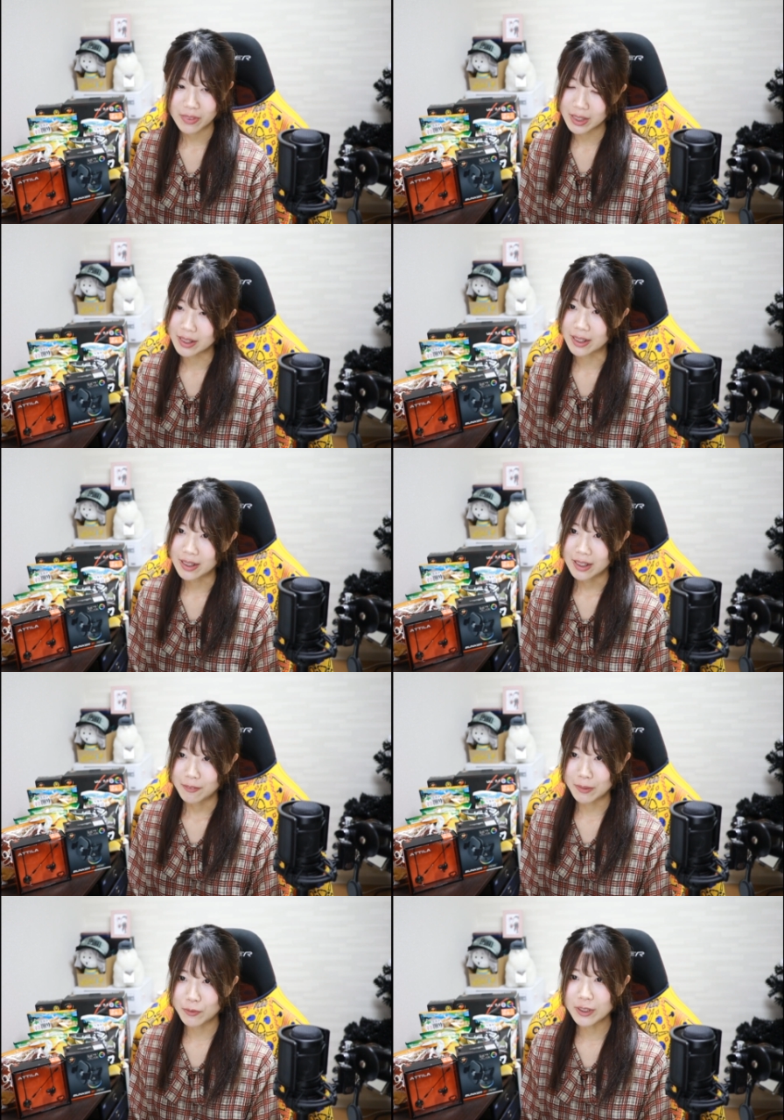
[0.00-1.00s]
で、
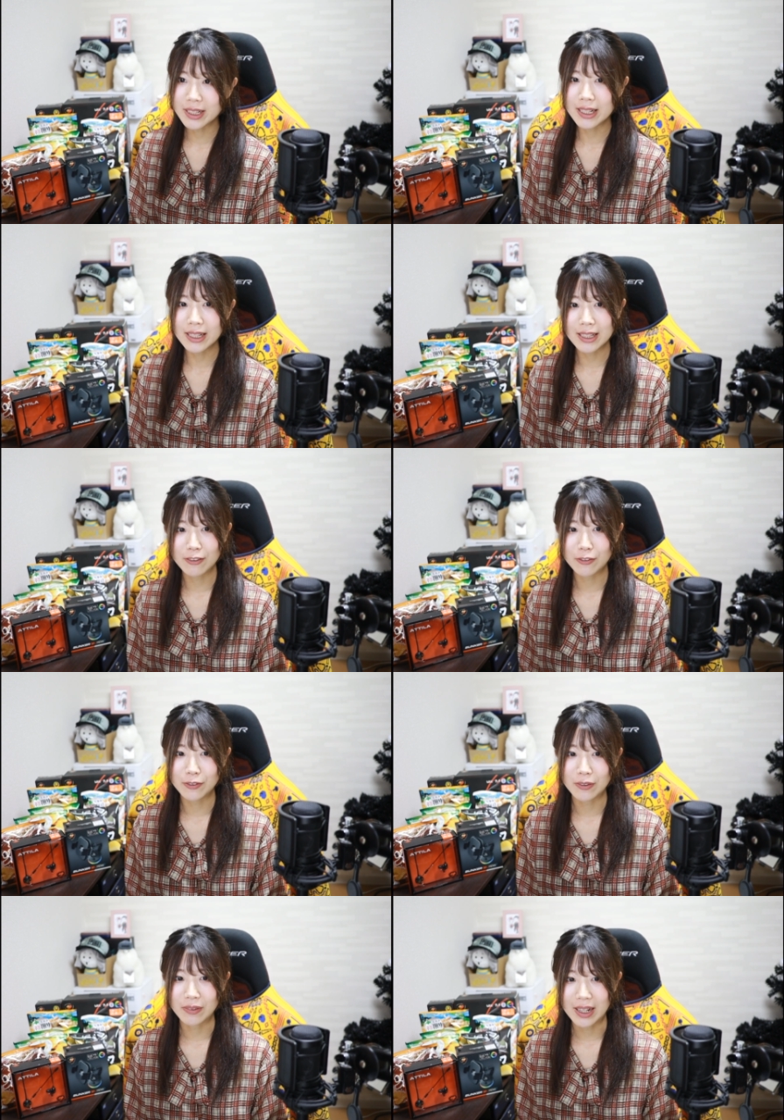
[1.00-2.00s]
もし気になるこ
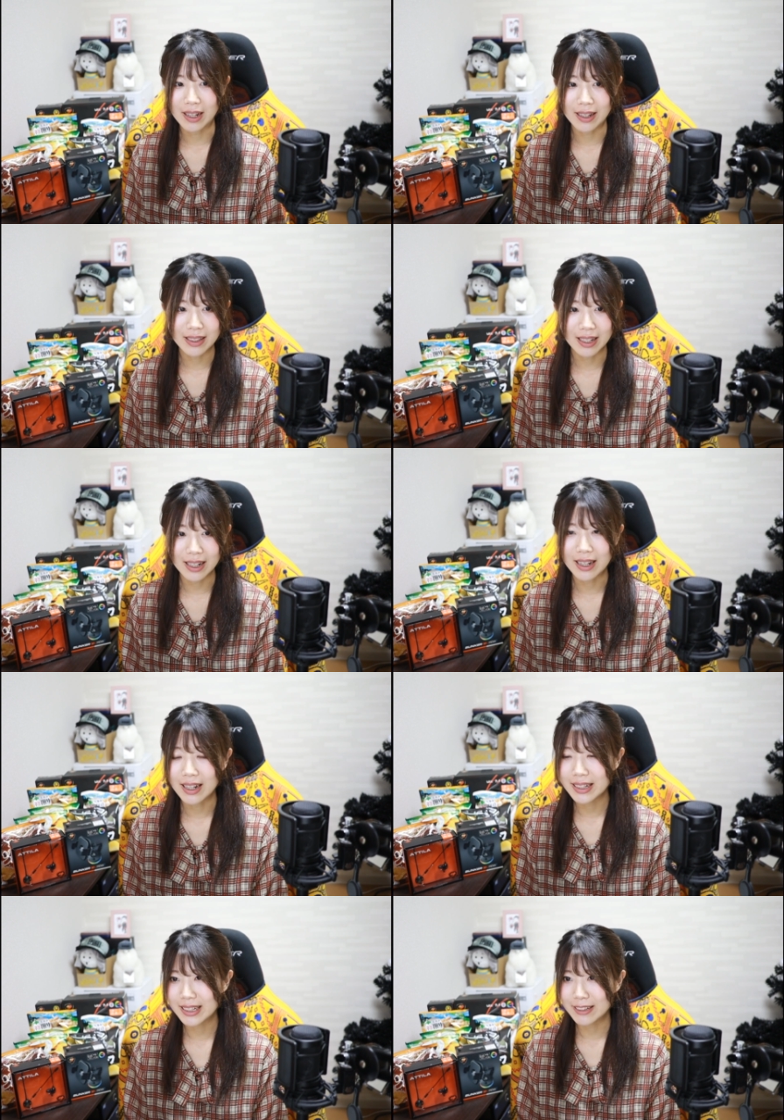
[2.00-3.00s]
ととかあったら、
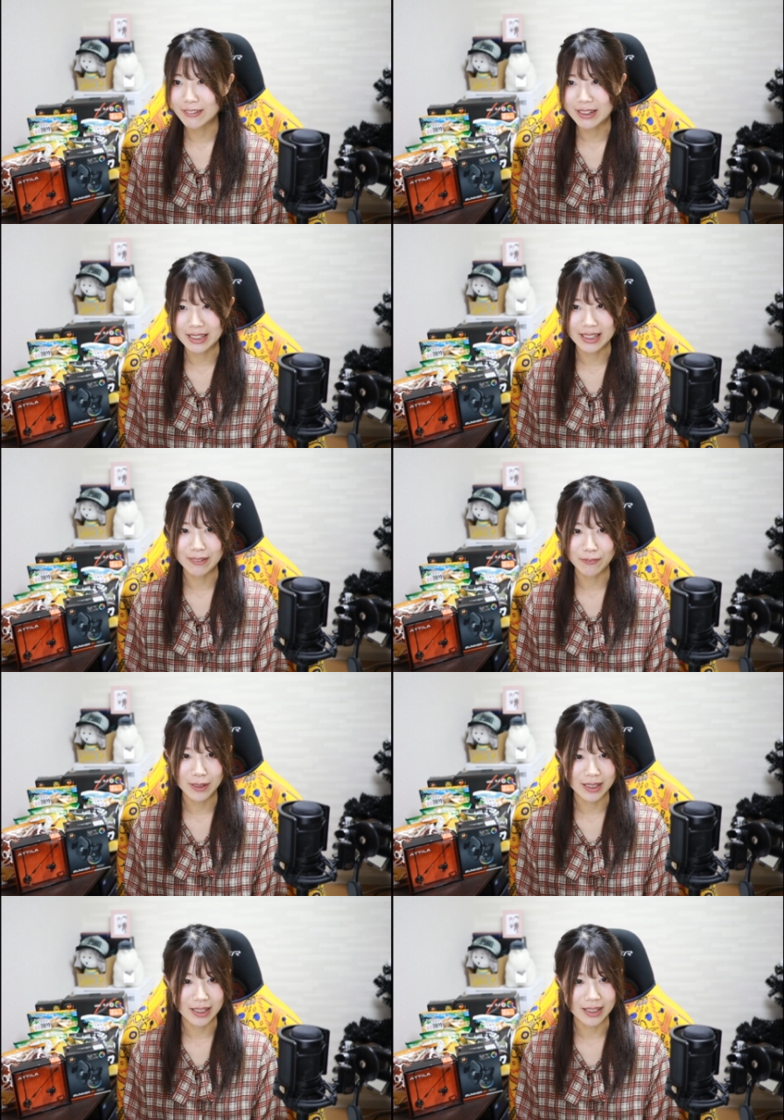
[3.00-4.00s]
配信とかに来ても
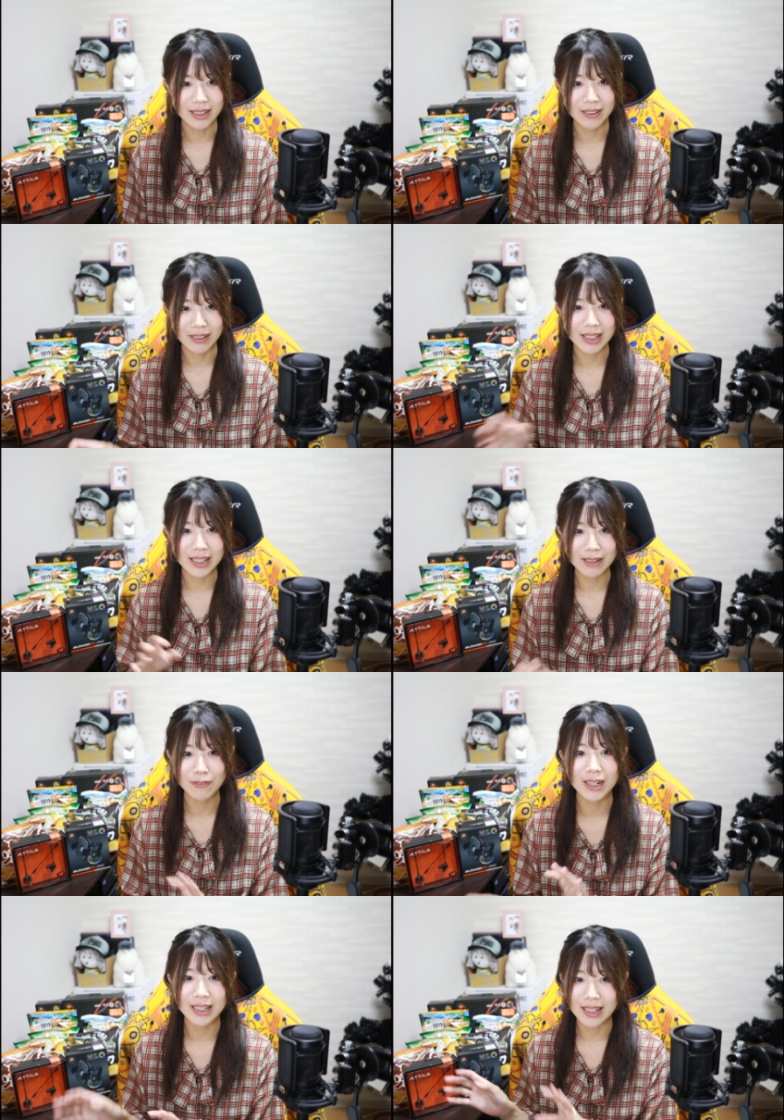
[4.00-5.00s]
らって、チャットで聞いて
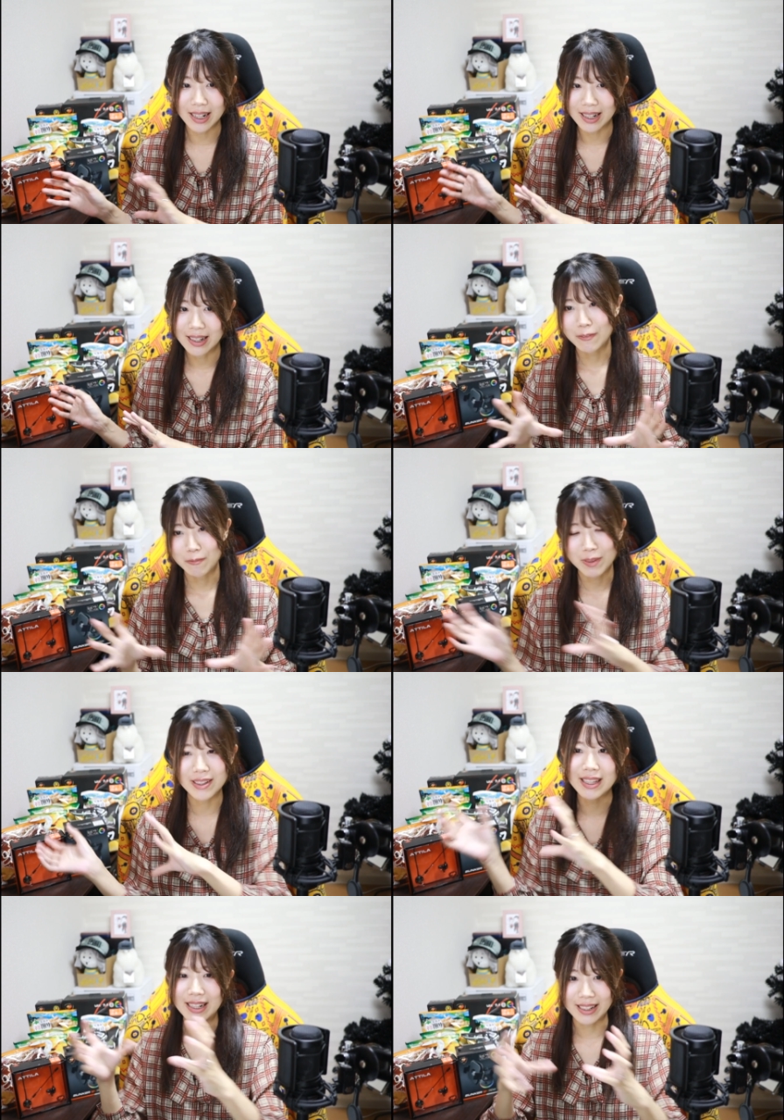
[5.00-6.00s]
もらえたら、見
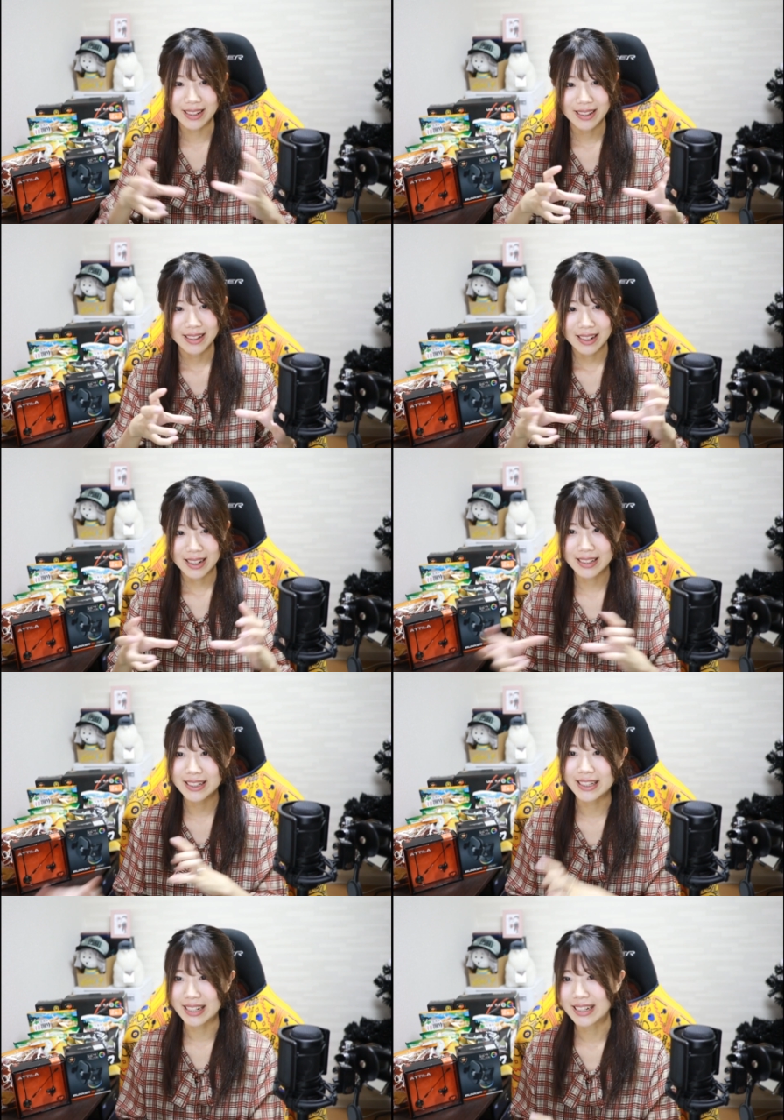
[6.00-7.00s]
せたり、
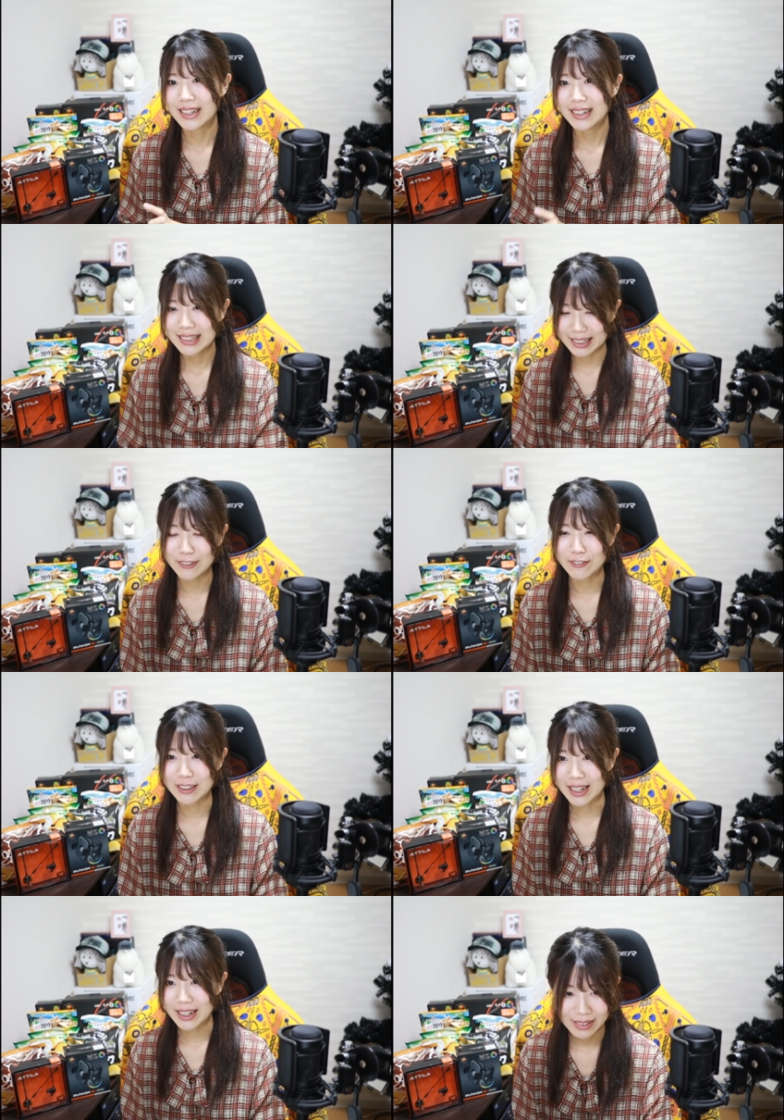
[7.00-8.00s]
話したりできるん
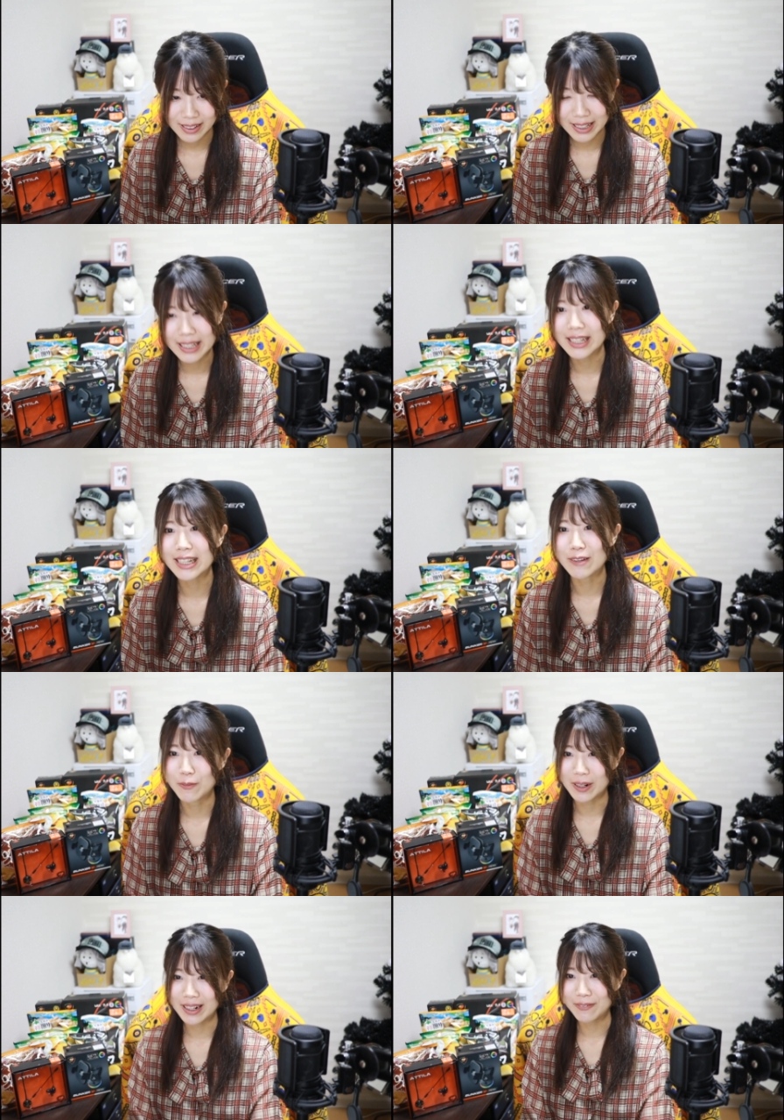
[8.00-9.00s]
で、聞きに来て
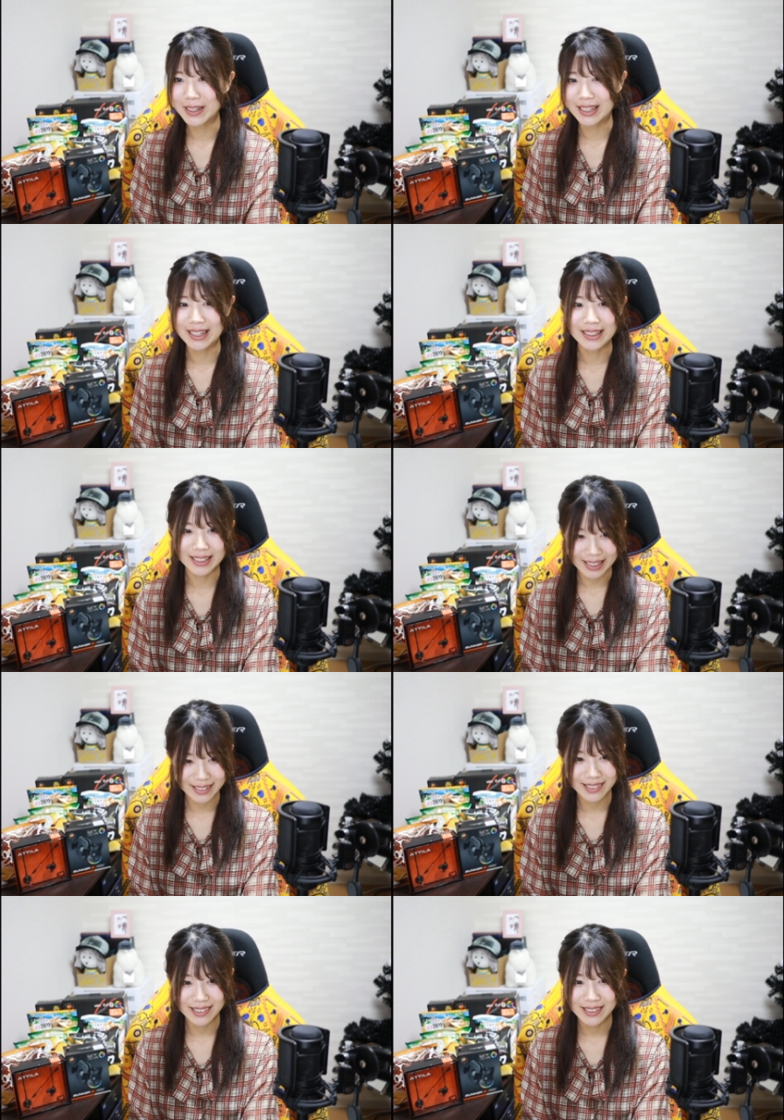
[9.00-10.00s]
もらえればって感じで
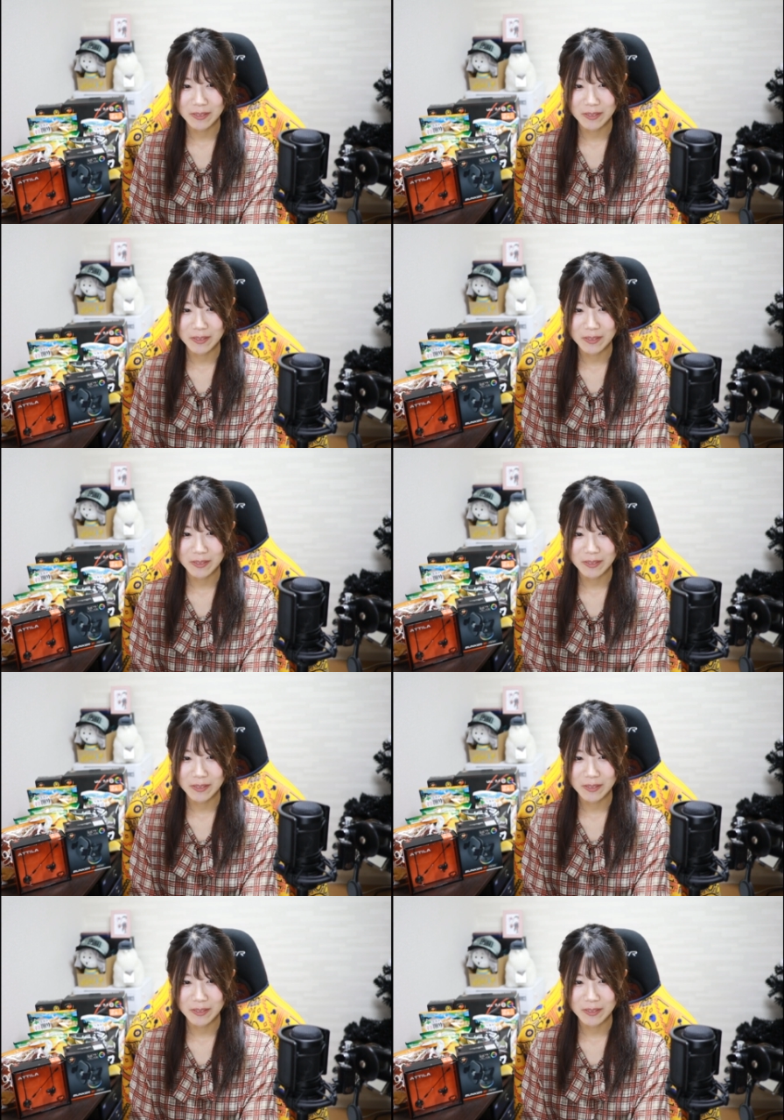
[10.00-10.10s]
す。